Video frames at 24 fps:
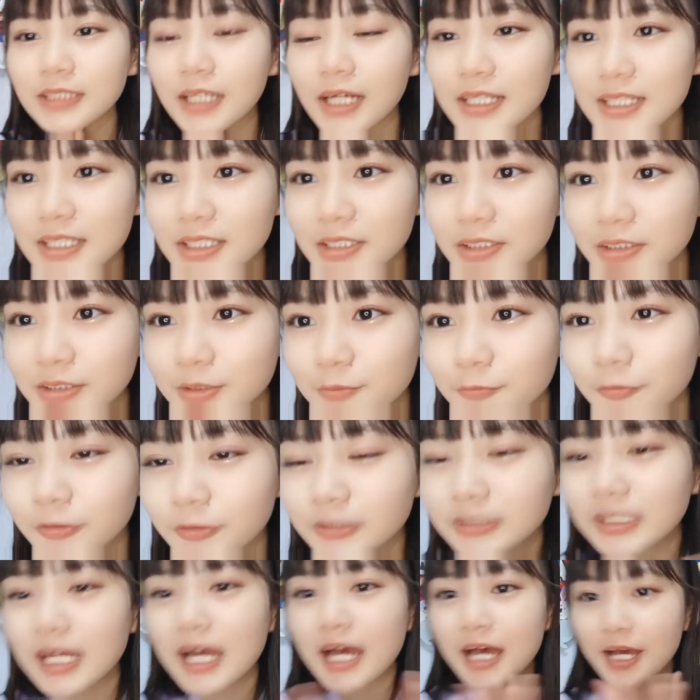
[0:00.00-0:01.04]
春のしっぽ
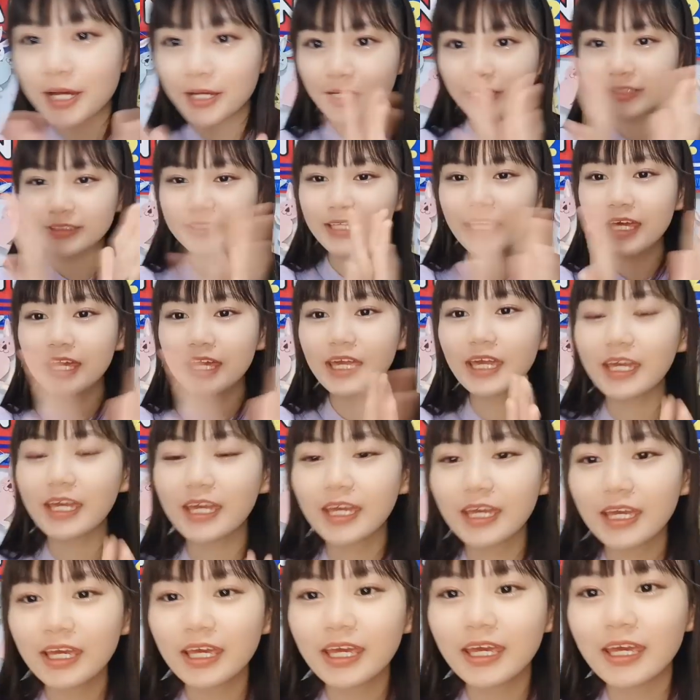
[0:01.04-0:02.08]
さん。
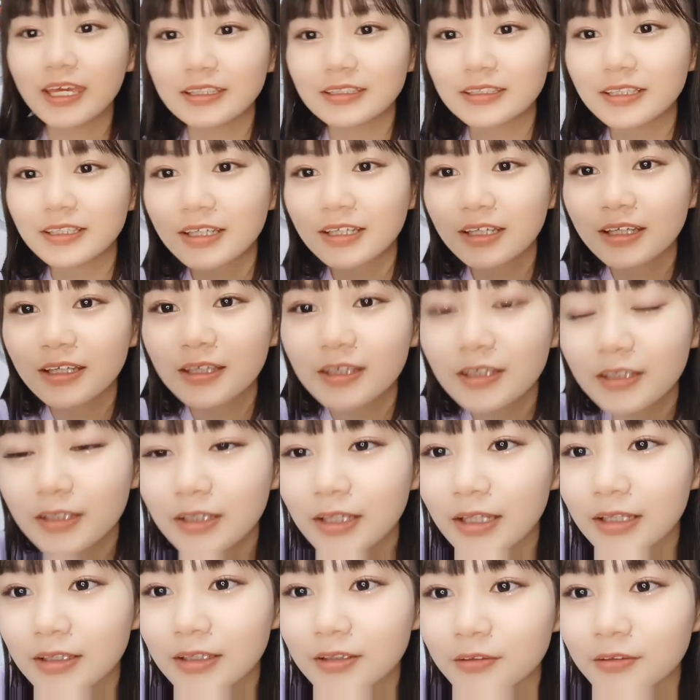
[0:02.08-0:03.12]
イェーイ。
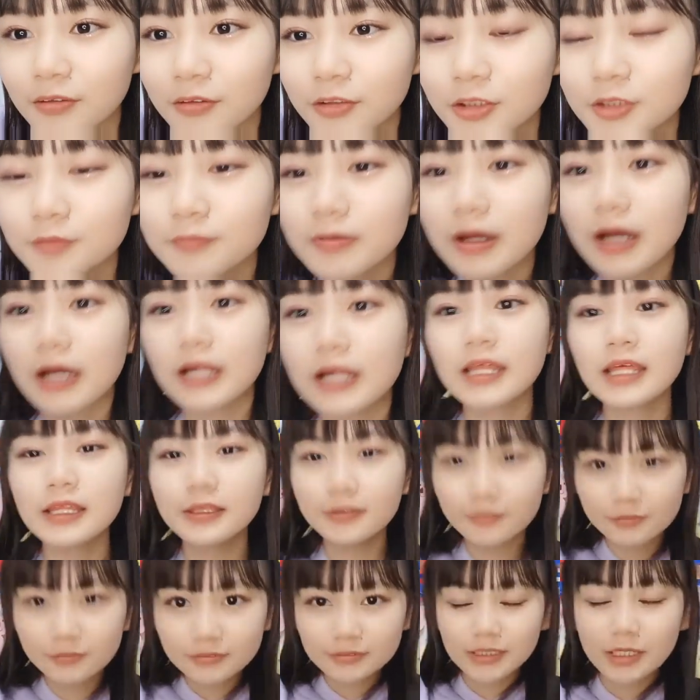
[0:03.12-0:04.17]
えっと、くま、ありが
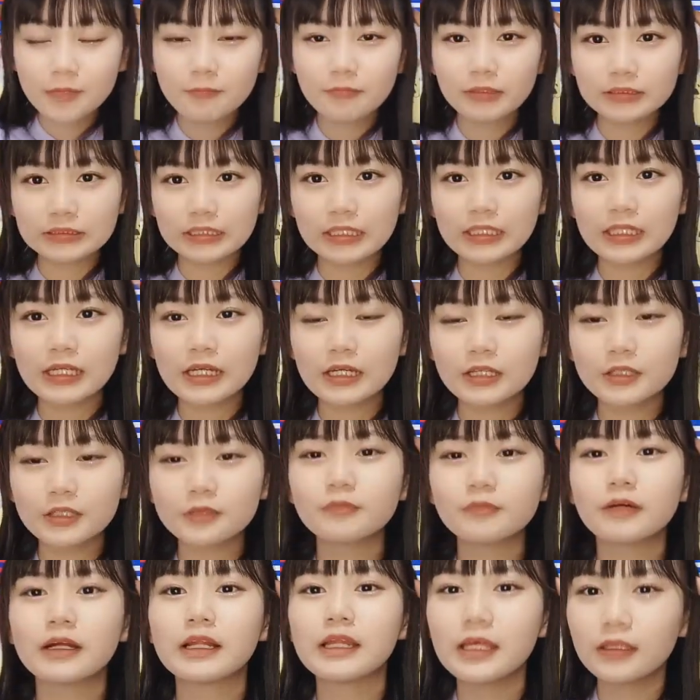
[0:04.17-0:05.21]
とうございます。ありがく
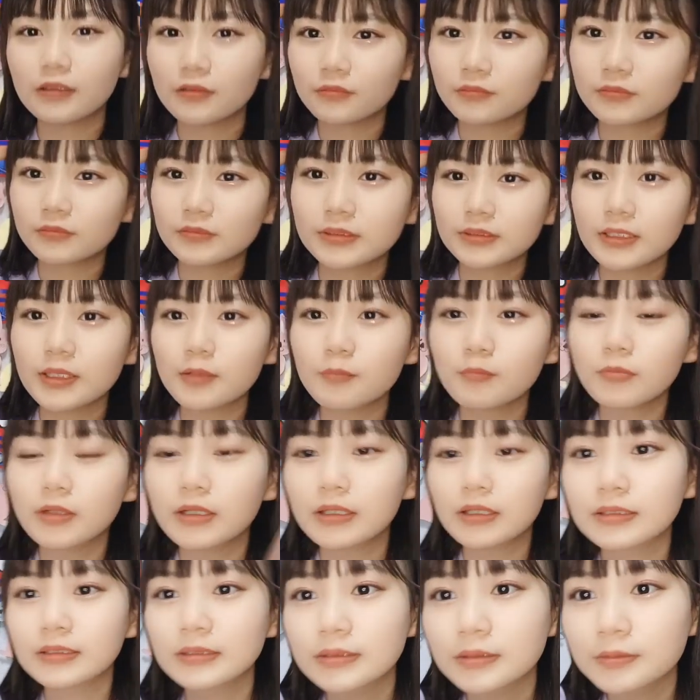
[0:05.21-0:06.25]
ま、ありがとうござい
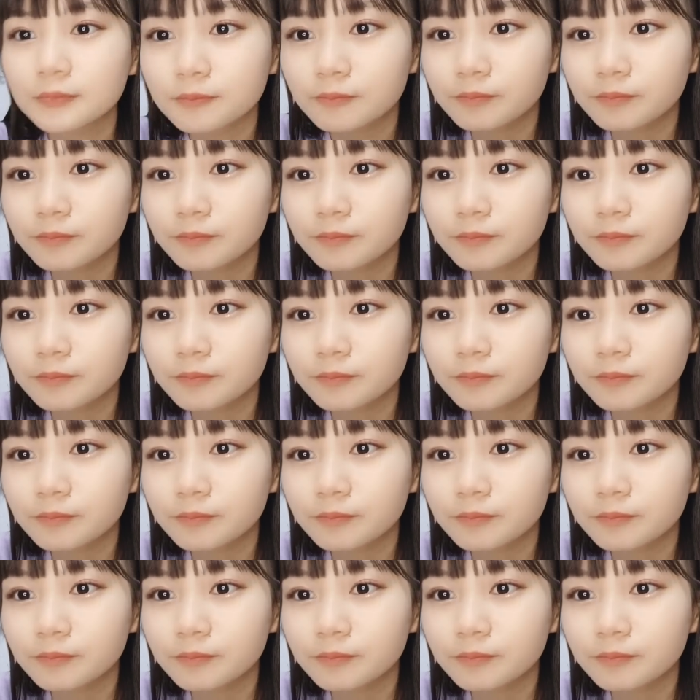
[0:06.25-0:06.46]
ます。